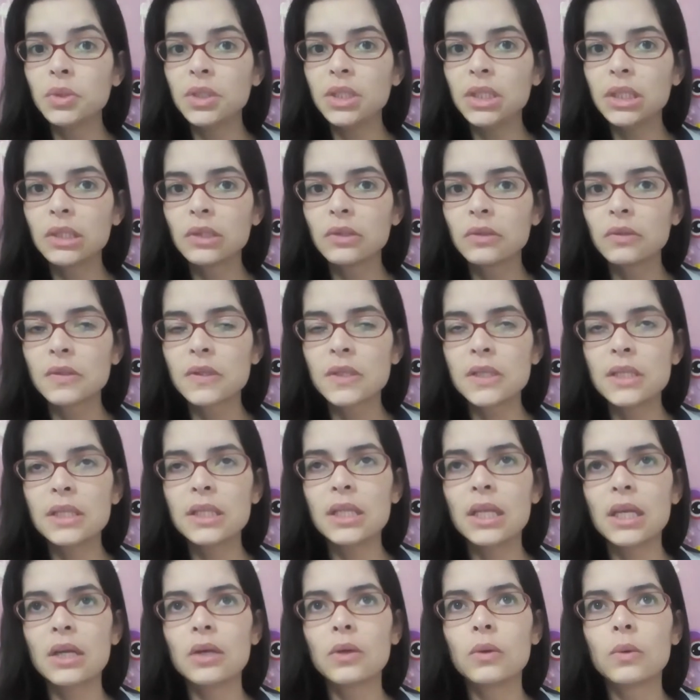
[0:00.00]
isso se
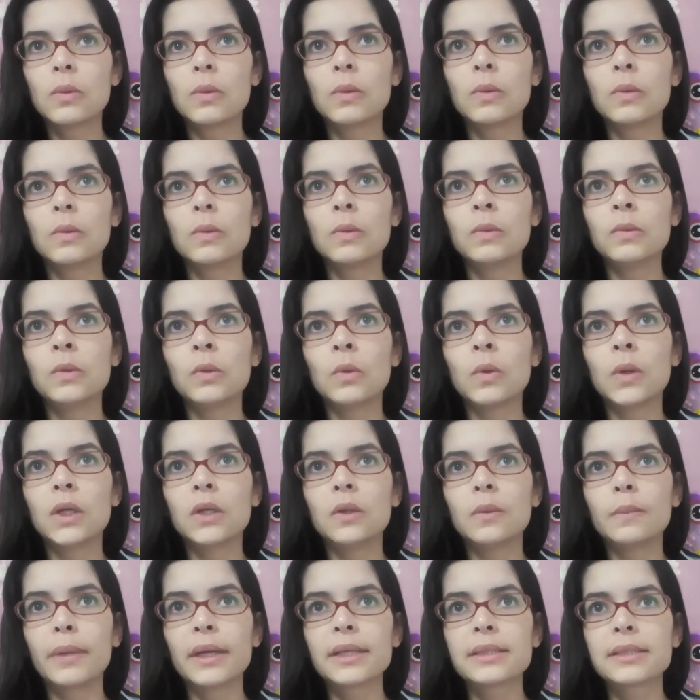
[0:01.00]
deu no
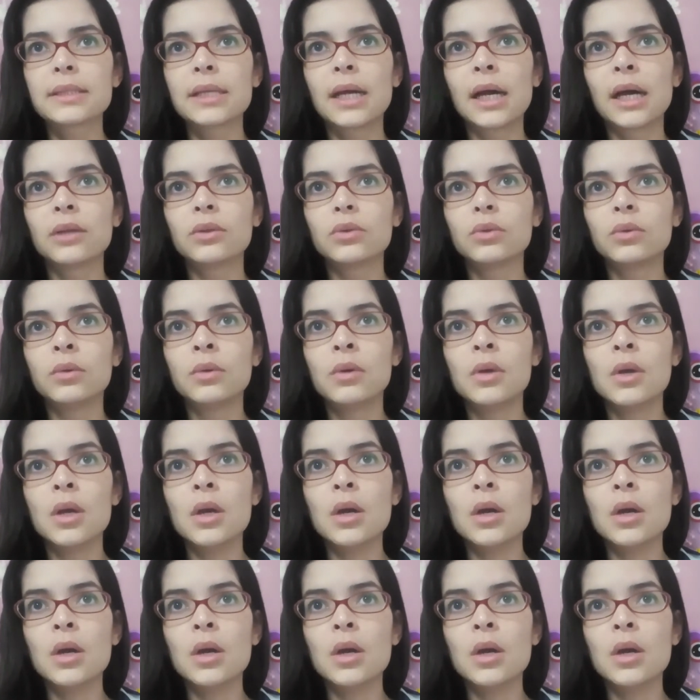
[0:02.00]
ano passado,